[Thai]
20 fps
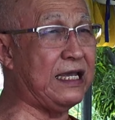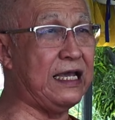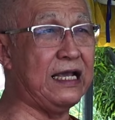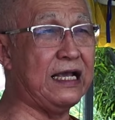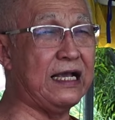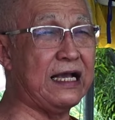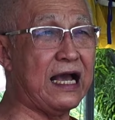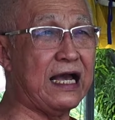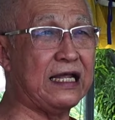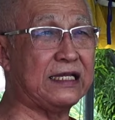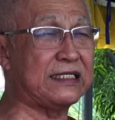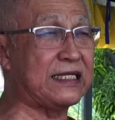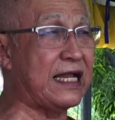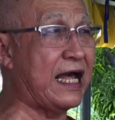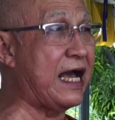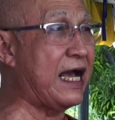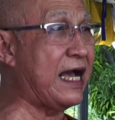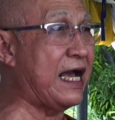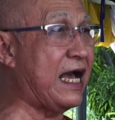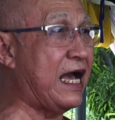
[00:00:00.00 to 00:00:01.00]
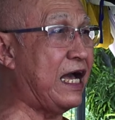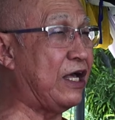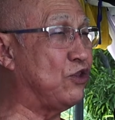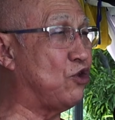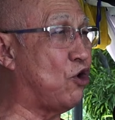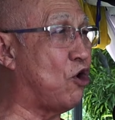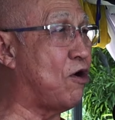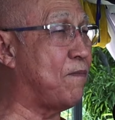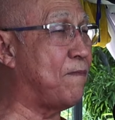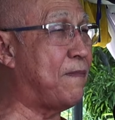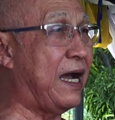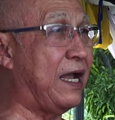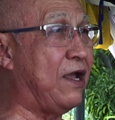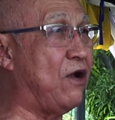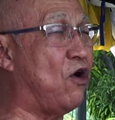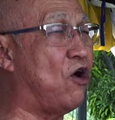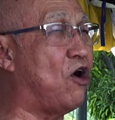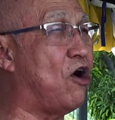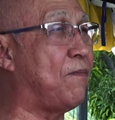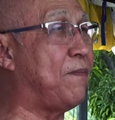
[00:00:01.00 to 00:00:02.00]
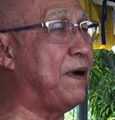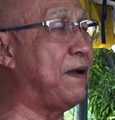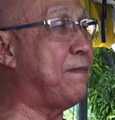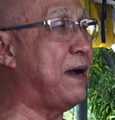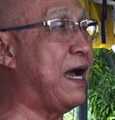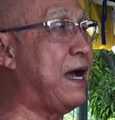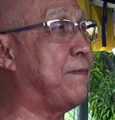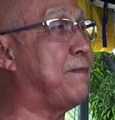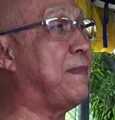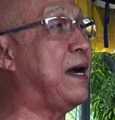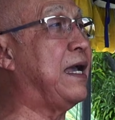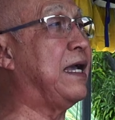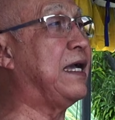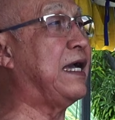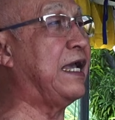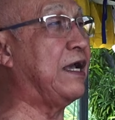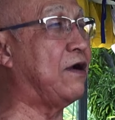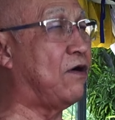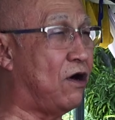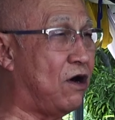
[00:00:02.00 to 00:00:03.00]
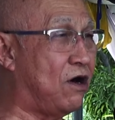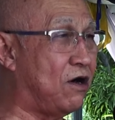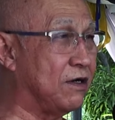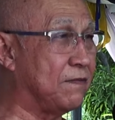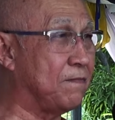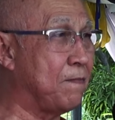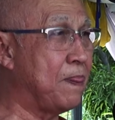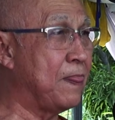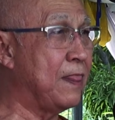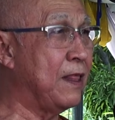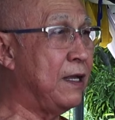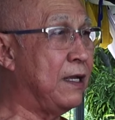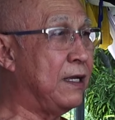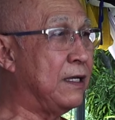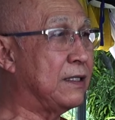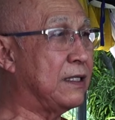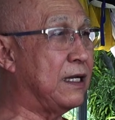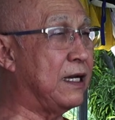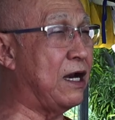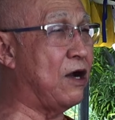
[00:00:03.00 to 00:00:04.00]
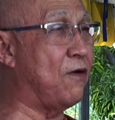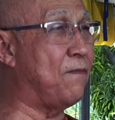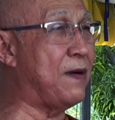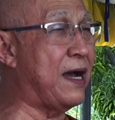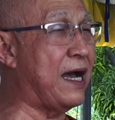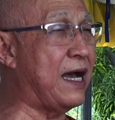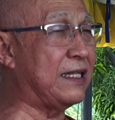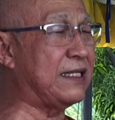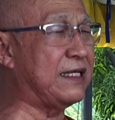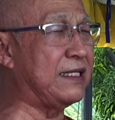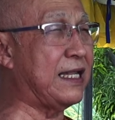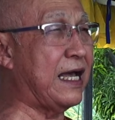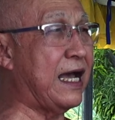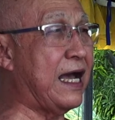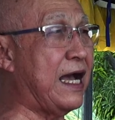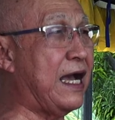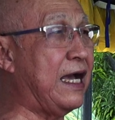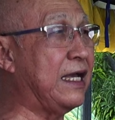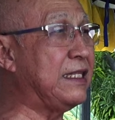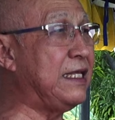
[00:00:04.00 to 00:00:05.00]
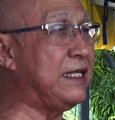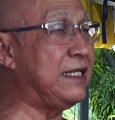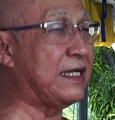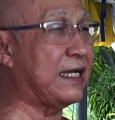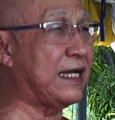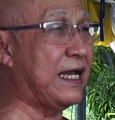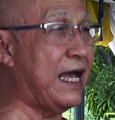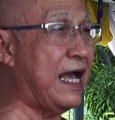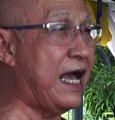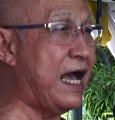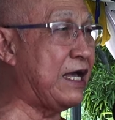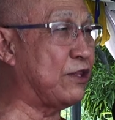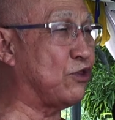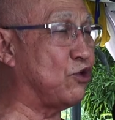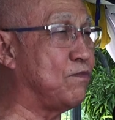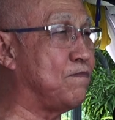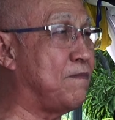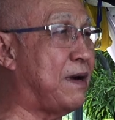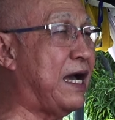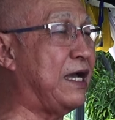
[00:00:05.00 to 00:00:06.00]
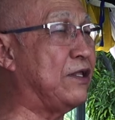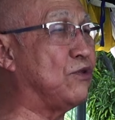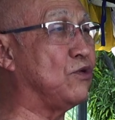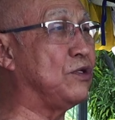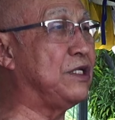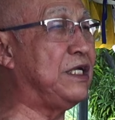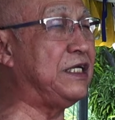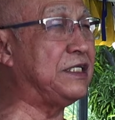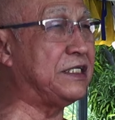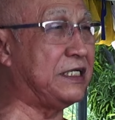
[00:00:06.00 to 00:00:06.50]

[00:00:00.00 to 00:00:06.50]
กิ่งก้านสาขาดอกใบออกไปมากมายไก่กองถ้าเราปรารถนาที่จะฆ่าต้นไม้ต้นนี้